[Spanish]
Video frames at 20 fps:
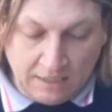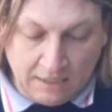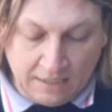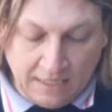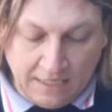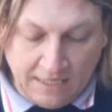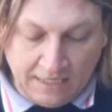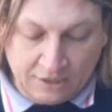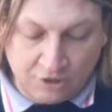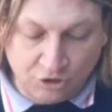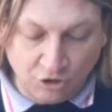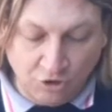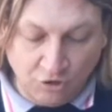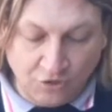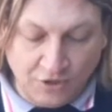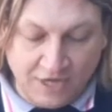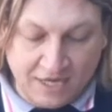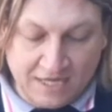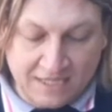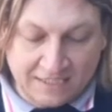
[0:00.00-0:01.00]
derecho
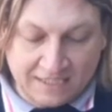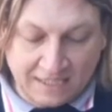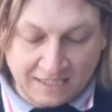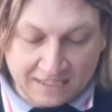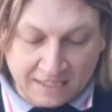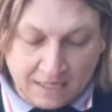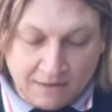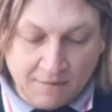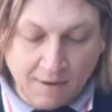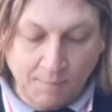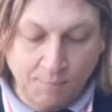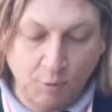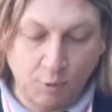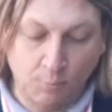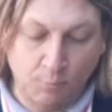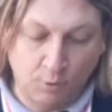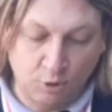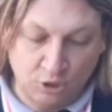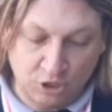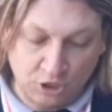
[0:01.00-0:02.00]
de iniciativas
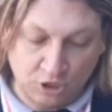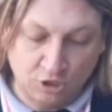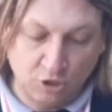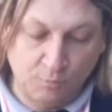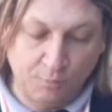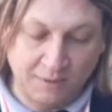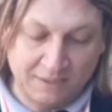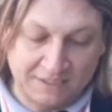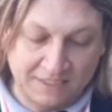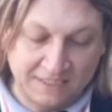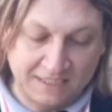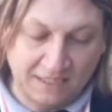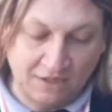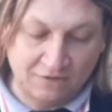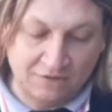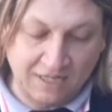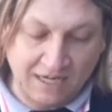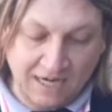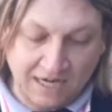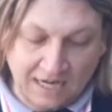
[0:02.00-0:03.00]
por proyectos
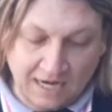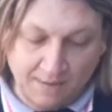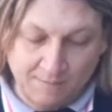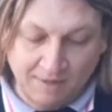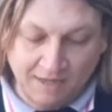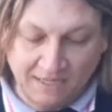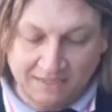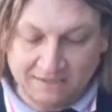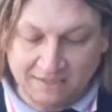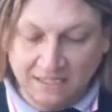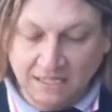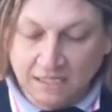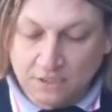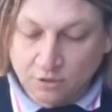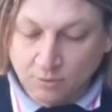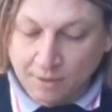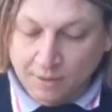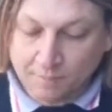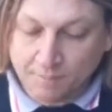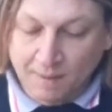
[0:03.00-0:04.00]
presentados a las cámaras y de
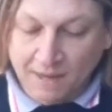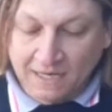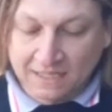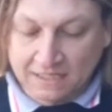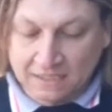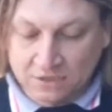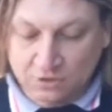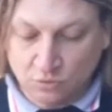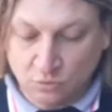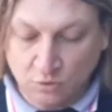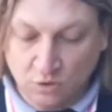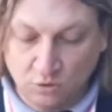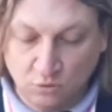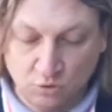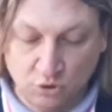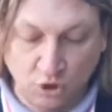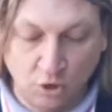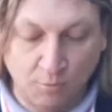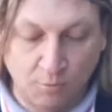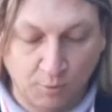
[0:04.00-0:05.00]
tomar parte en su
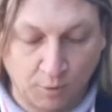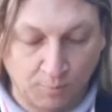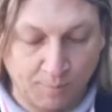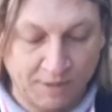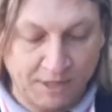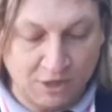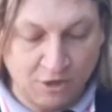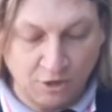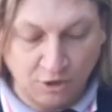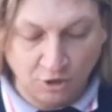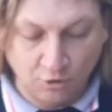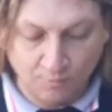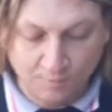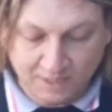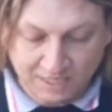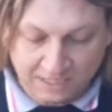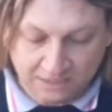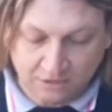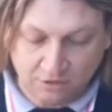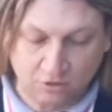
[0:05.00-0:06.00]
discusión por medio de los
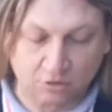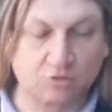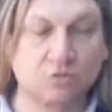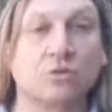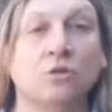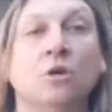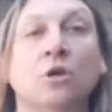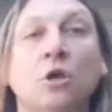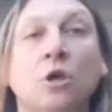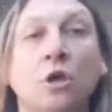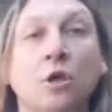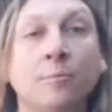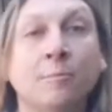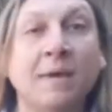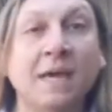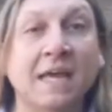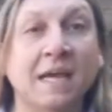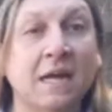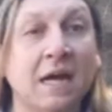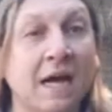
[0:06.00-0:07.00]
ministros.
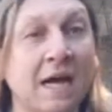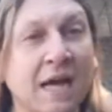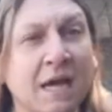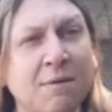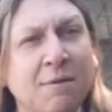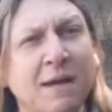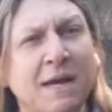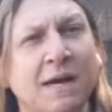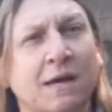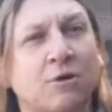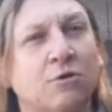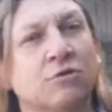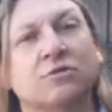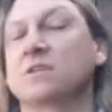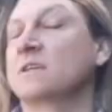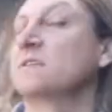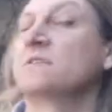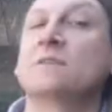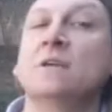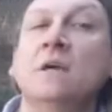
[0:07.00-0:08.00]
Bien, acá hay varias
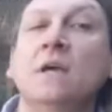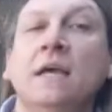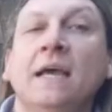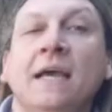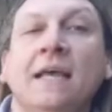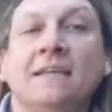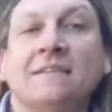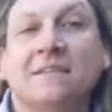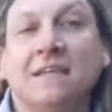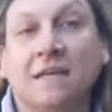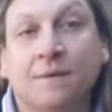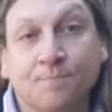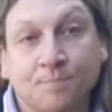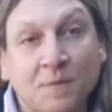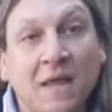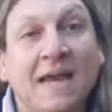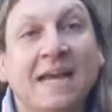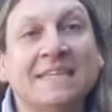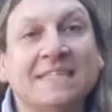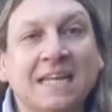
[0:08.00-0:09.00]
cosas. Es decir,
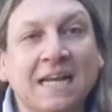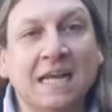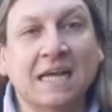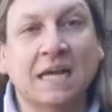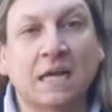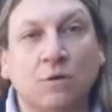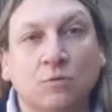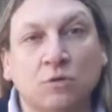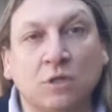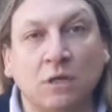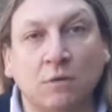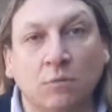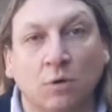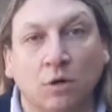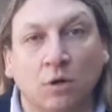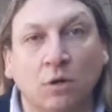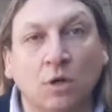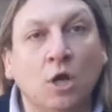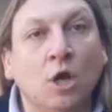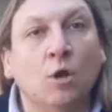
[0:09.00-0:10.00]
es el
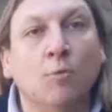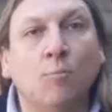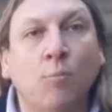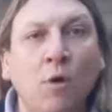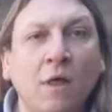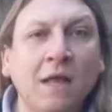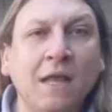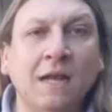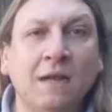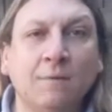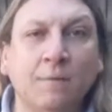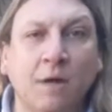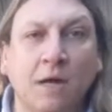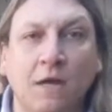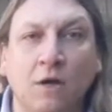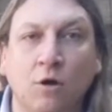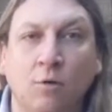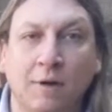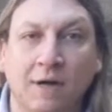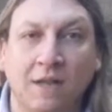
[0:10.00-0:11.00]
Ejecutivo, ¿Puede
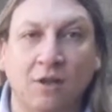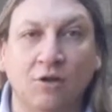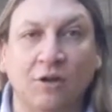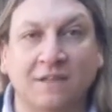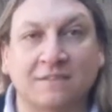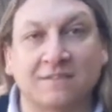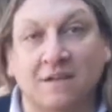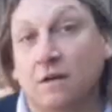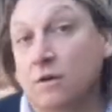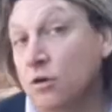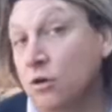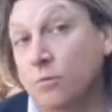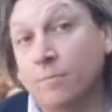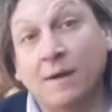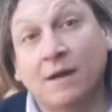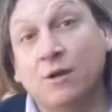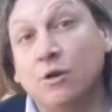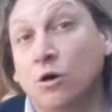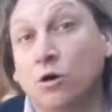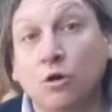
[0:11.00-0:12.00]
el, gobernador hacer
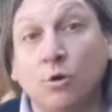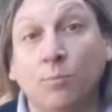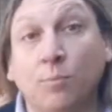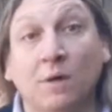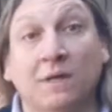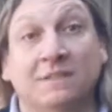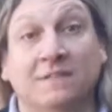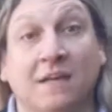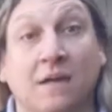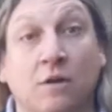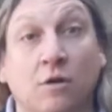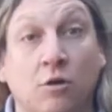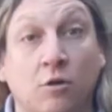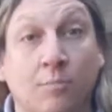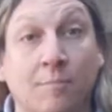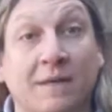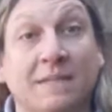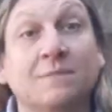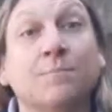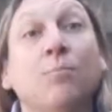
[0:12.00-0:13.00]
normas? No, no puede hacer
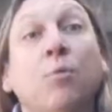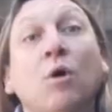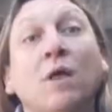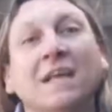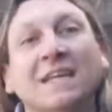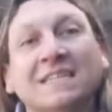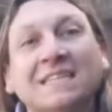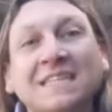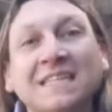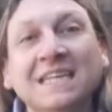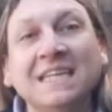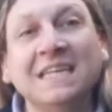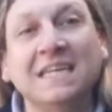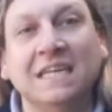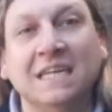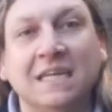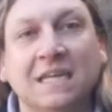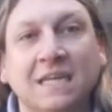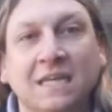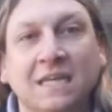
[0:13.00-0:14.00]
normas. Puede sí
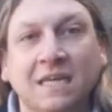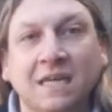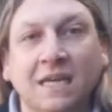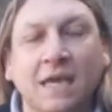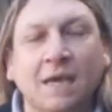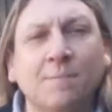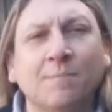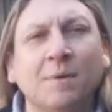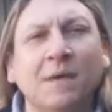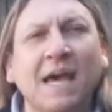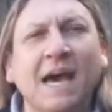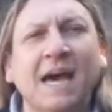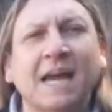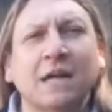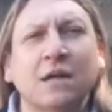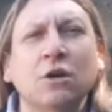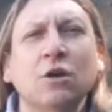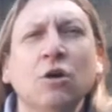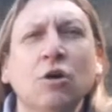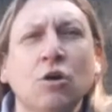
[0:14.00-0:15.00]

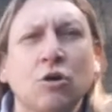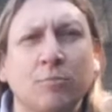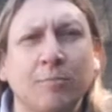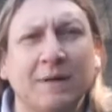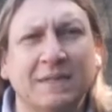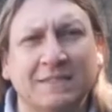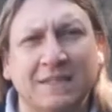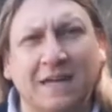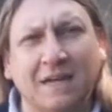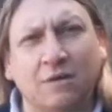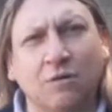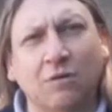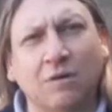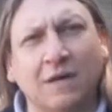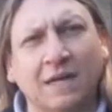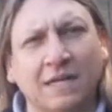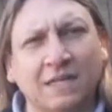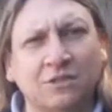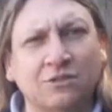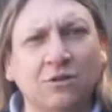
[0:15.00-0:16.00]
enviar normas al
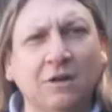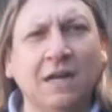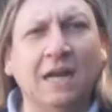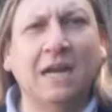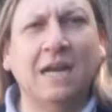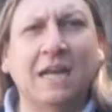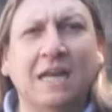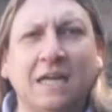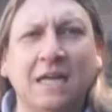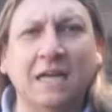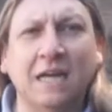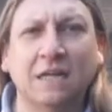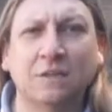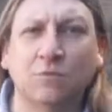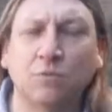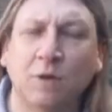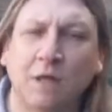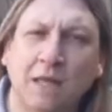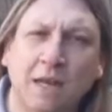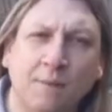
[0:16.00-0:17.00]
Congreso, a la
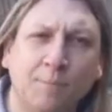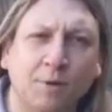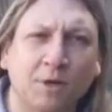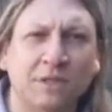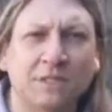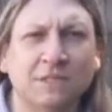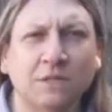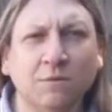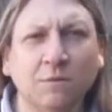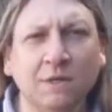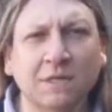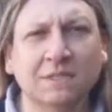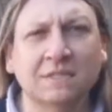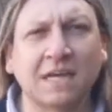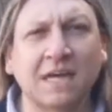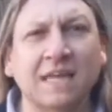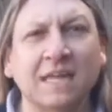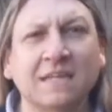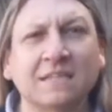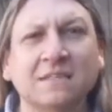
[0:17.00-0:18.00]
legislatura de la provincia de Buenos
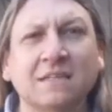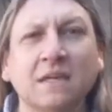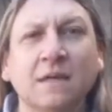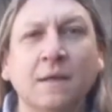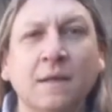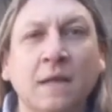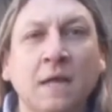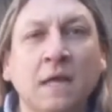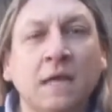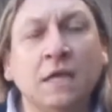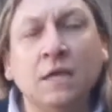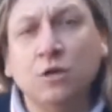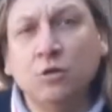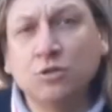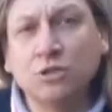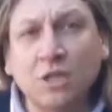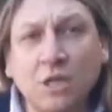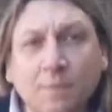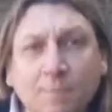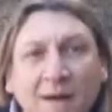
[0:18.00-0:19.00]
Aires,
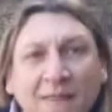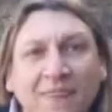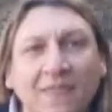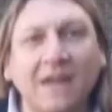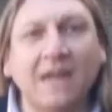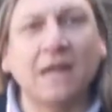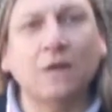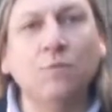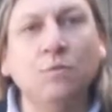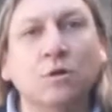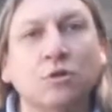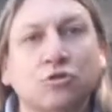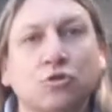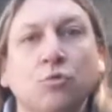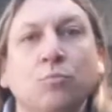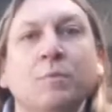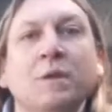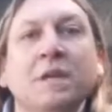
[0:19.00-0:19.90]
inclusive mandar a uno de sus